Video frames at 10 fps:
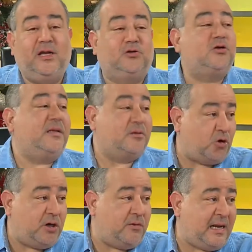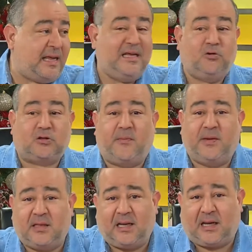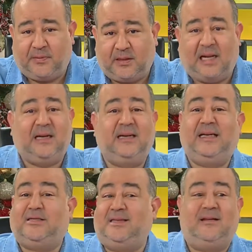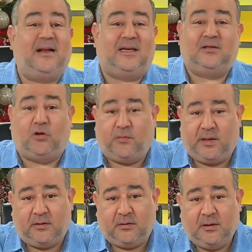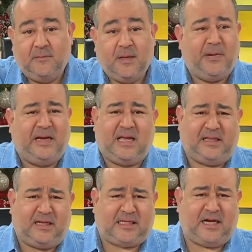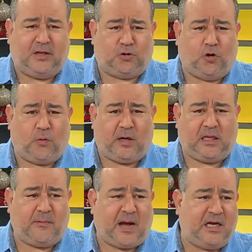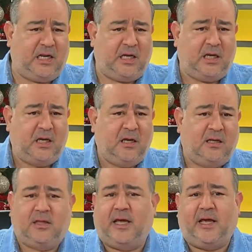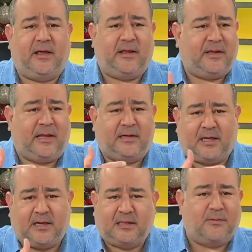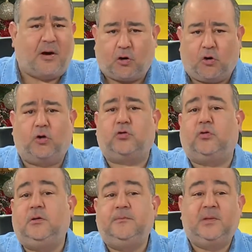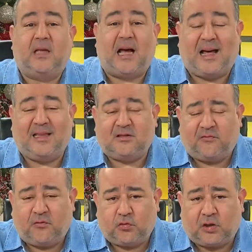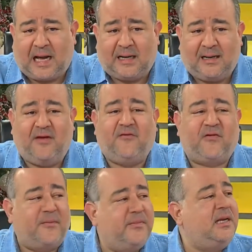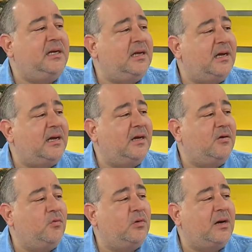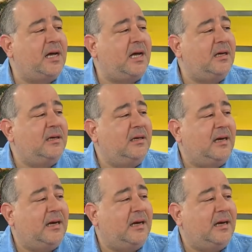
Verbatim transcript: y de todos los niveles y no solamente de la capital, ni, ni de Gran Santo Domingo. Venía gente de San Cristóbal, de Baní, de, de, Cibao Corto, a disfrutar en familia en, una,